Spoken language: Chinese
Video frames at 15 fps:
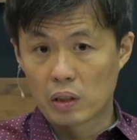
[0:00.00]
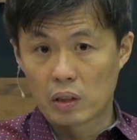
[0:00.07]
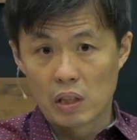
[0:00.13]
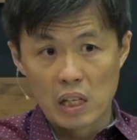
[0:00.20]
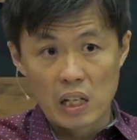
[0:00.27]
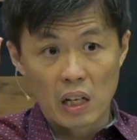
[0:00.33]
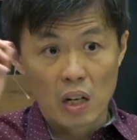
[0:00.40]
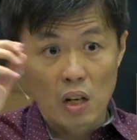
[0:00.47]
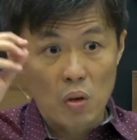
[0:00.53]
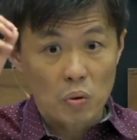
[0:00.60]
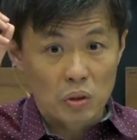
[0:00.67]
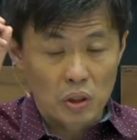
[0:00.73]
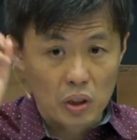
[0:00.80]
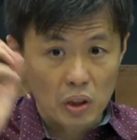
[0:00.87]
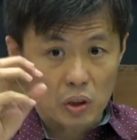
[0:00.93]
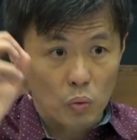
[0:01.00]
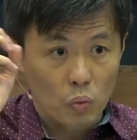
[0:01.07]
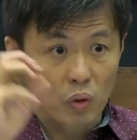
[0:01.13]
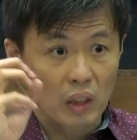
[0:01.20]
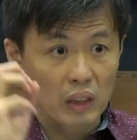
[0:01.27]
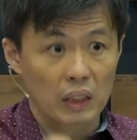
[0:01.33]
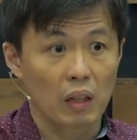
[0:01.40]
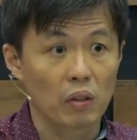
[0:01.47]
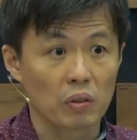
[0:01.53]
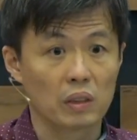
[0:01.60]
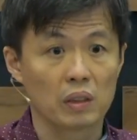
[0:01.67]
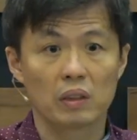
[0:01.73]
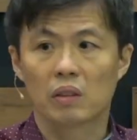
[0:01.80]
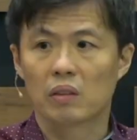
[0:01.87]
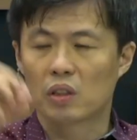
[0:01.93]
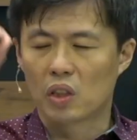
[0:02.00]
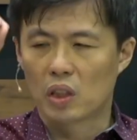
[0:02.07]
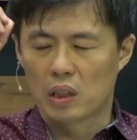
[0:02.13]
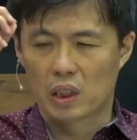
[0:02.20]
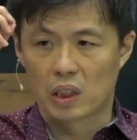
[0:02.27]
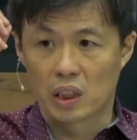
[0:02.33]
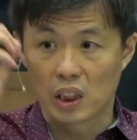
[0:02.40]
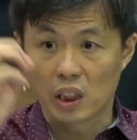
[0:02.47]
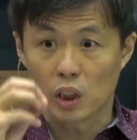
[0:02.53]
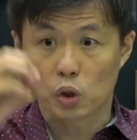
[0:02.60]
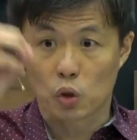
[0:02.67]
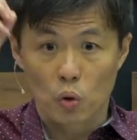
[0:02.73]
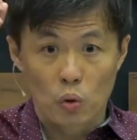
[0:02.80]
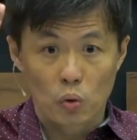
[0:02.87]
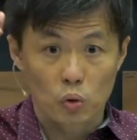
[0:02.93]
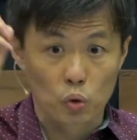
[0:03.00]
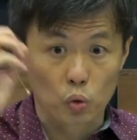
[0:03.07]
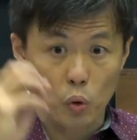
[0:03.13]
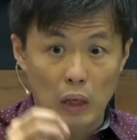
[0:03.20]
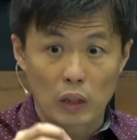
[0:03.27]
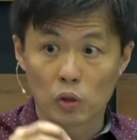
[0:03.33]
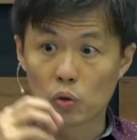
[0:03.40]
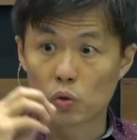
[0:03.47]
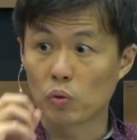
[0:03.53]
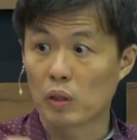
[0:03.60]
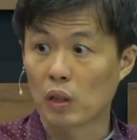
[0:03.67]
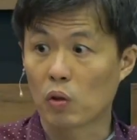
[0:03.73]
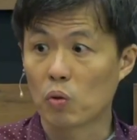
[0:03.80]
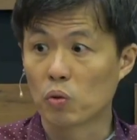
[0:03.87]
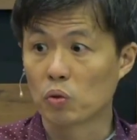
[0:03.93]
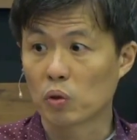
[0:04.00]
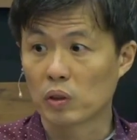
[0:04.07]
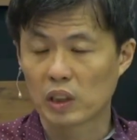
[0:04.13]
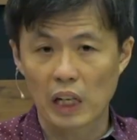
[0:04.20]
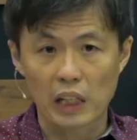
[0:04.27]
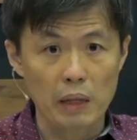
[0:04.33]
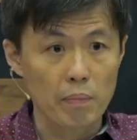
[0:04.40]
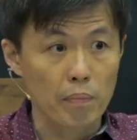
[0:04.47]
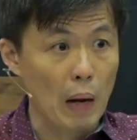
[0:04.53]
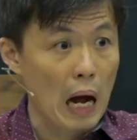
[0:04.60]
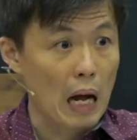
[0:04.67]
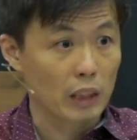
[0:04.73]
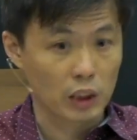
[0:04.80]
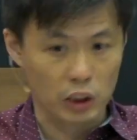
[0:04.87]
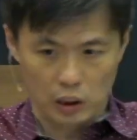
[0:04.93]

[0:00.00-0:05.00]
你能够四五个小时？集中专注的工作，才能把